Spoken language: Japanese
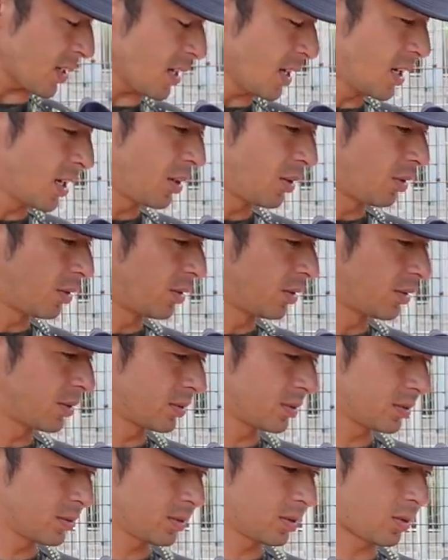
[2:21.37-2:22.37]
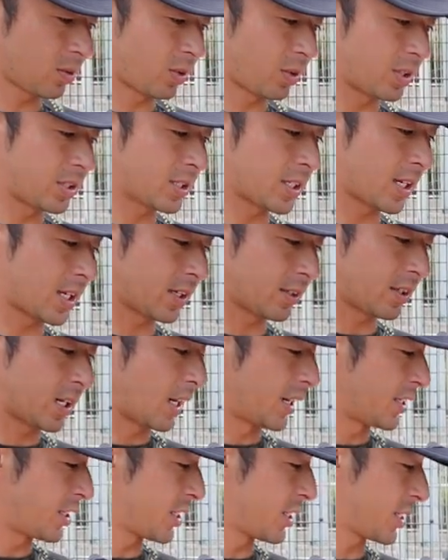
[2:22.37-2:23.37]
あのこのインザダーク
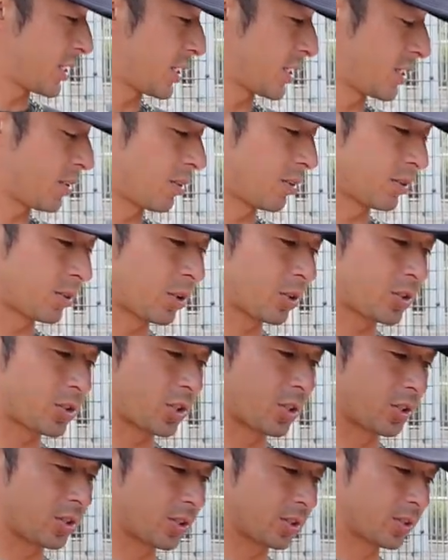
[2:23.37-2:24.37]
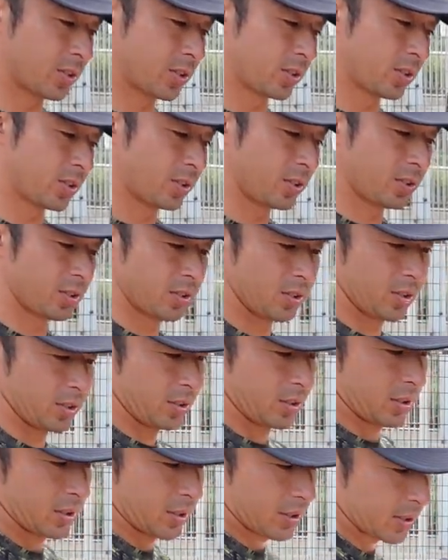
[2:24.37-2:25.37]
回知識式の特徴
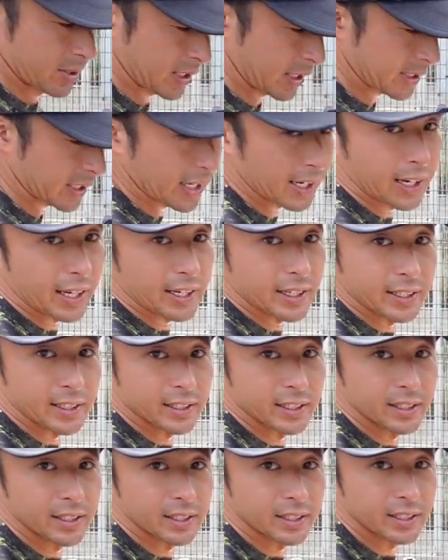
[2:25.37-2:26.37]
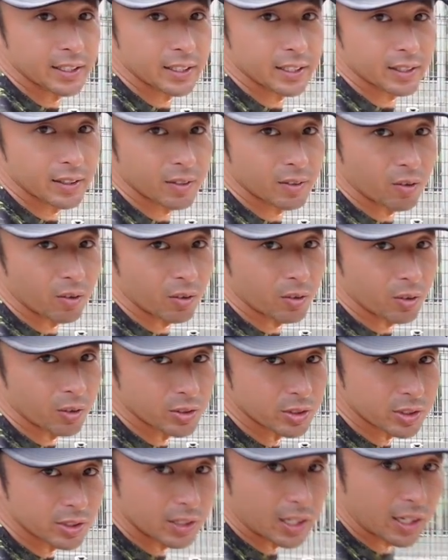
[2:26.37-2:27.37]
刺さらないこの
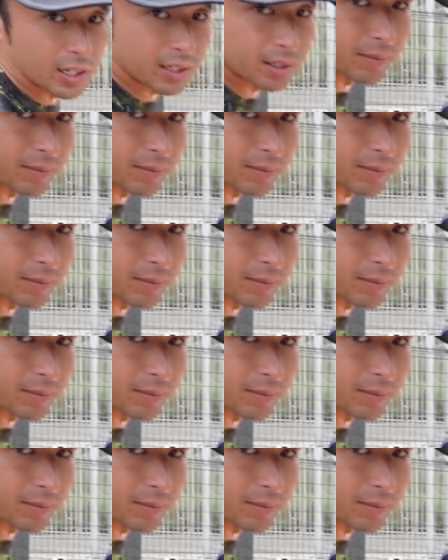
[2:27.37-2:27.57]
ノーズですね